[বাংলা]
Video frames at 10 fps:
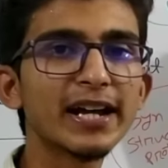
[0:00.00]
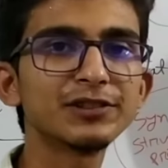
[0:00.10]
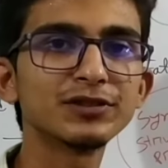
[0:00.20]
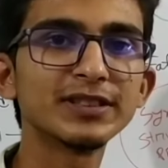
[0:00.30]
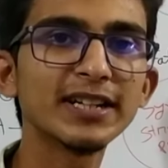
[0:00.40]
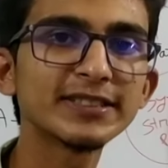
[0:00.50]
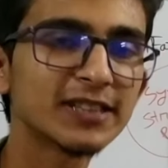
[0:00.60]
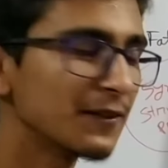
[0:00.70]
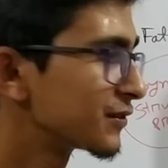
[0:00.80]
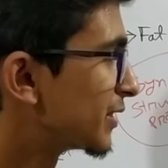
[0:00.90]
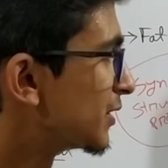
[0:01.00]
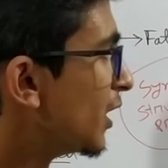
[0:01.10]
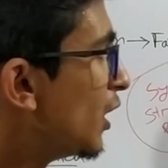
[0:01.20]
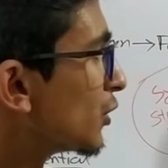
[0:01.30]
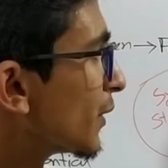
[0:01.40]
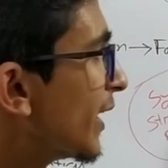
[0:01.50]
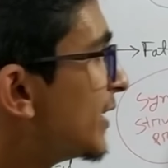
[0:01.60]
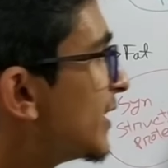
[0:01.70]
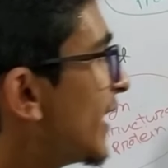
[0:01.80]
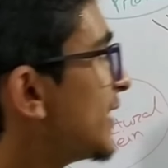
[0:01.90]
নাইট্রোজেনাস সাবস্টেন্স তো
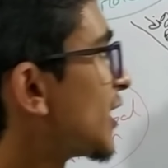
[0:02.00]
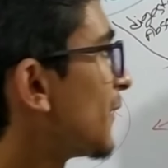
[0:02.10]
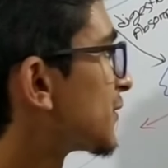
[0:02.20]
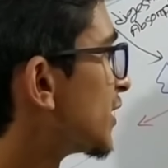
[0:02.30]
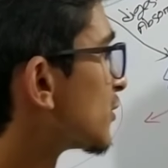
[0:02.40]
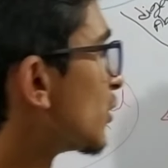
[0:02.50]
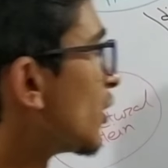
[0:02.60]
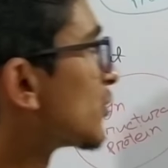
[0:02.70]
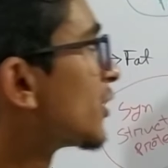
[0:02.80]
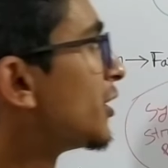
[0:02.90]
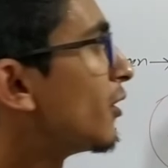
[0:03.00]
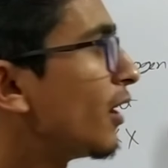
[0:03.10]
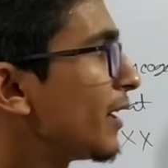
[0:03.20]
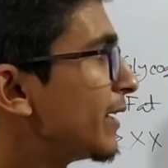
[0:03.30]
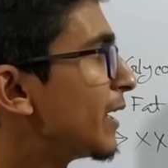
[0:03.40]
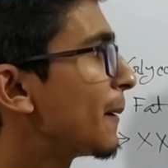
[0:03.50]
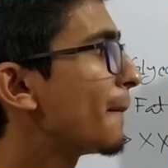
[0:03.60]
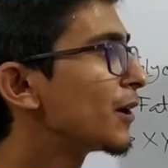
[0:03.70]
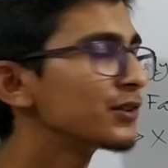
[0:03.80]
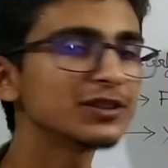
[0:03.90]
এই যে এই সাবস্টেন্সগুলো কি হয় এই
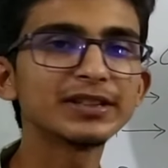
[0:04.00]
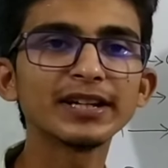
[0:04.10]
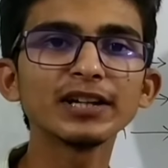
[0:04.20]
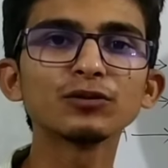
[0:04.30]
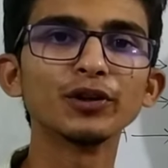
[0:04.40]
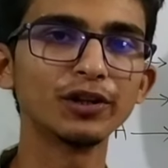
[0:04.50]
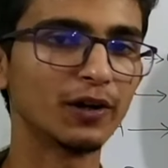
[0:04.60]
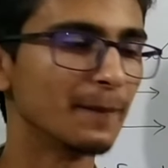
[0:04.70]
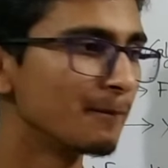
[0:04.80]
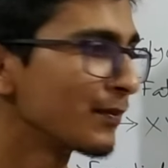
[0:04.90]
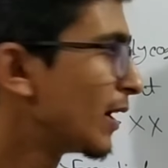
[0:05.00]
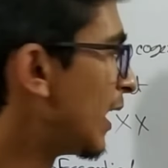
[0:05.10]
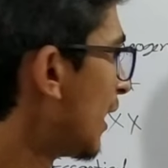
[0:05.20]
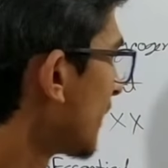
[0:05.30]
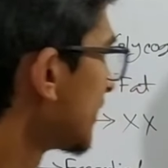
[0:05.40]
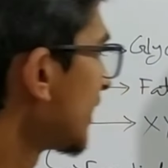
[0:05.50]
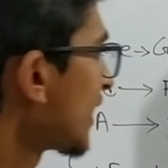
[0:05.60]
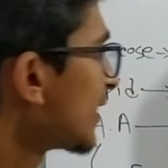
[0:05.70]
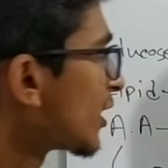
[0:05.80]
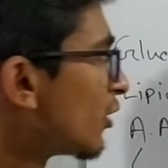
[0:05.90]
অ্যামাইন অ্যাসিড থেকে তৈরি হয় আবার এই যে
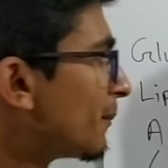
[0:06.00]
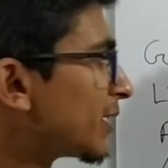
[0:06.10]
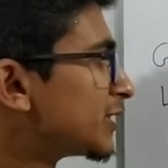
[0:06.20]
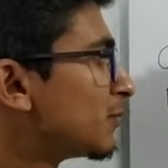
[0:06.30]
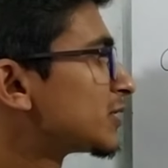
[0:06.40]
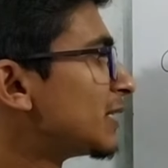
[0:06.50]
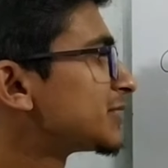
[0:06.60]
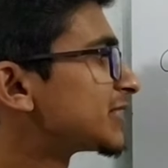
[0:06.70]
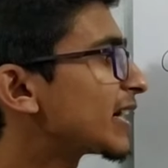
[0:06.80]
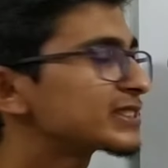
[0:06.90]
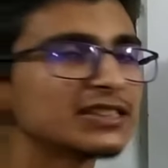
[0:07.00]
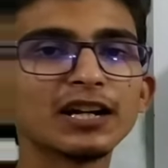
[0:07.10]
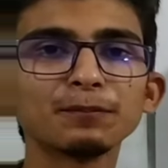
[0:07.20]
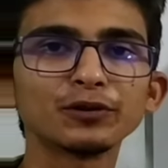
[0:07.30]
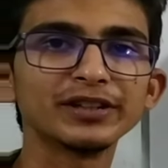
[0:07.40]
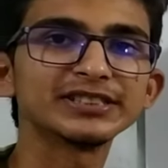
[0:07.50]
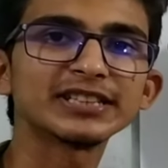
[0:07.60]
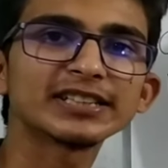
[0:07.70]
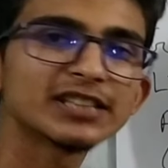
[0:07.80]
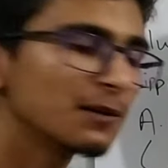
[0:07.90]
এখানে দেখো আমরা যে বলছিলাম স্ট্রাকচারাল প্রোটিন
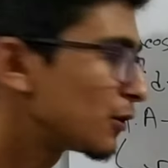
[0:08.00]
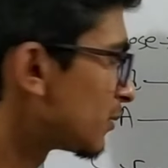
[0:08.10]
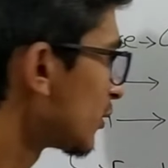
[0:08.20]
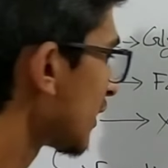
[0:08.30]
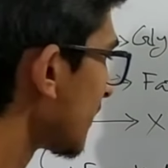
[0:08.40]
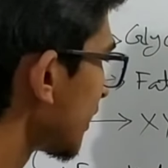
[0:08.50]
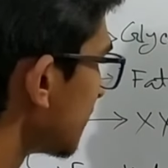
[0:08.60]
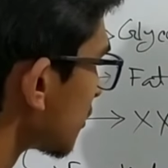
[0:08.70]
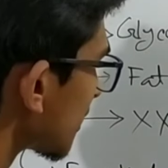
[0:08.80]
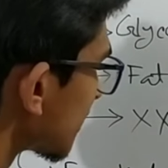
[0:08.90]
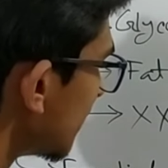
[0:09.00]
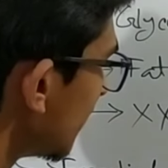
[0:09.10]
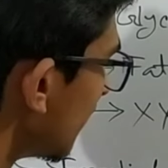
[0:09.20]
স্ট্রাকচারাল প্রোটিন বলতে আমরা কি বোঝাচ্ছি